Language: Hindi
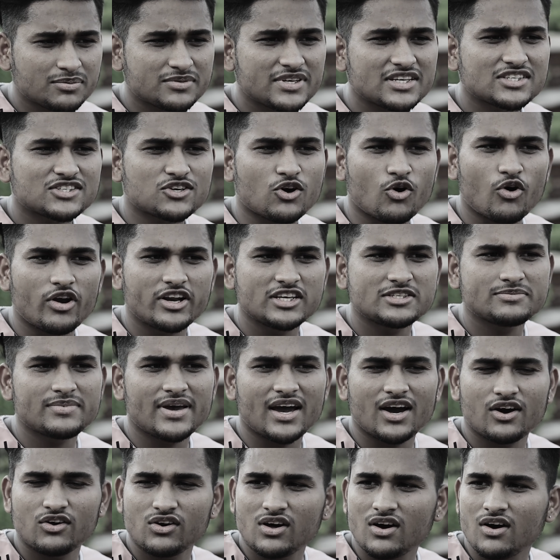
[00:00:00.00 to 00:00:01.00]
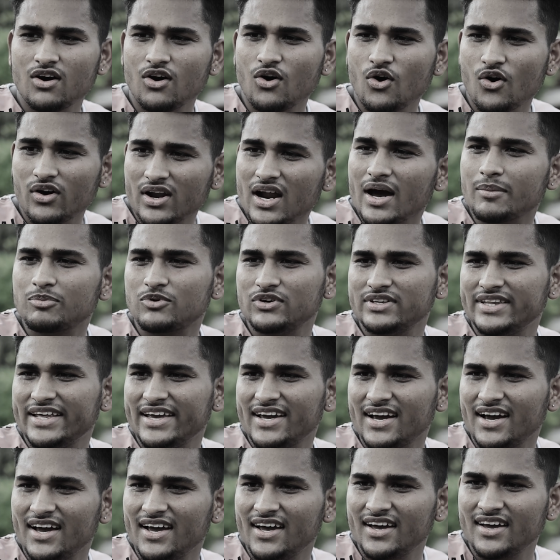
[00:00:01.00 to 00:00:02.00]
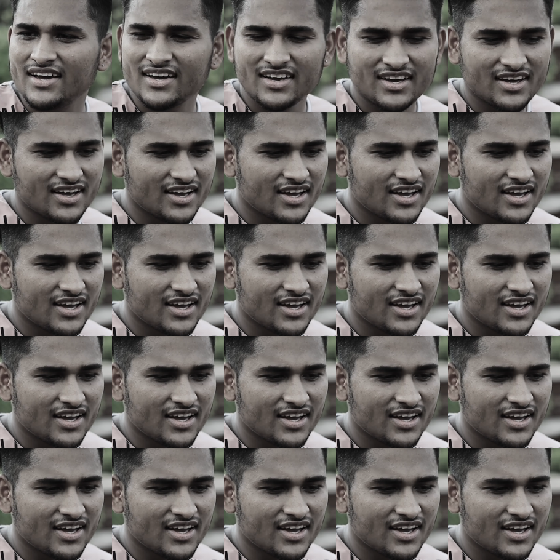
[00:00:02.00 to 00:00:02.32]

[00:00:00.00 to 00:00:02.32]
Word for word: जब से इस कॉलेज में आया ना और आपको देखा है